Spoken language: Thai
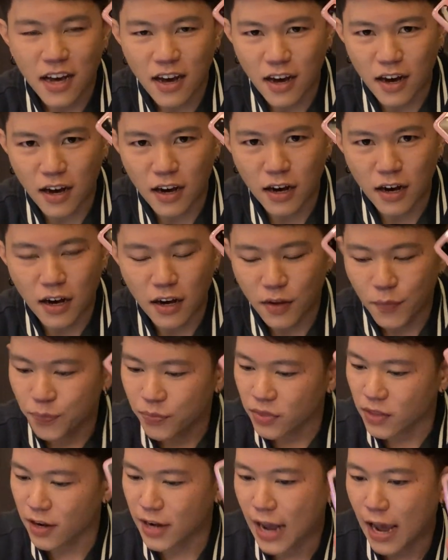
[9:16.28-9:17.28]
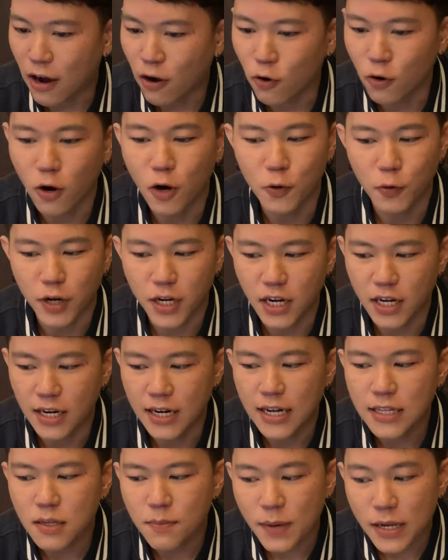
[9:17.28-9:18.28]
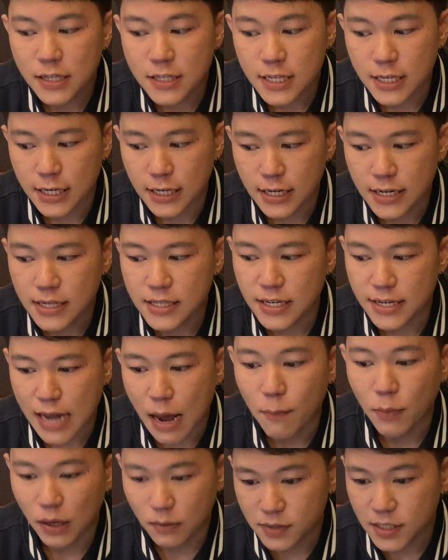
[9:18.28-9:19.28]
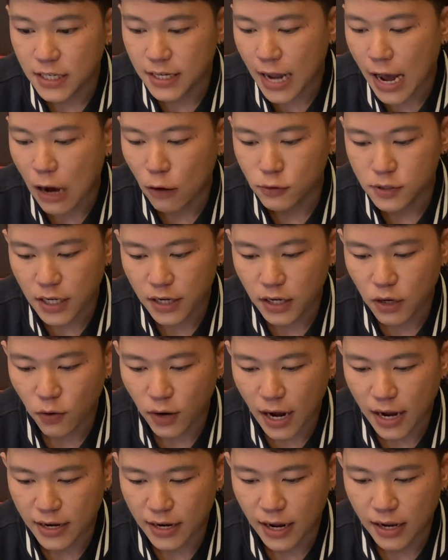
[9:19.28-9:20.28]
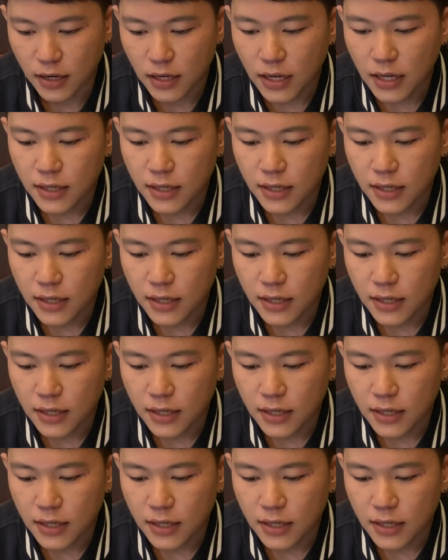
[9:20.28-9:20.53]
เอ่อเดี๋ยวนะโอขอดูอีกทีนะน่าจะเป็นสีสีดำกับสีเทาเช่นเดียวกันนะ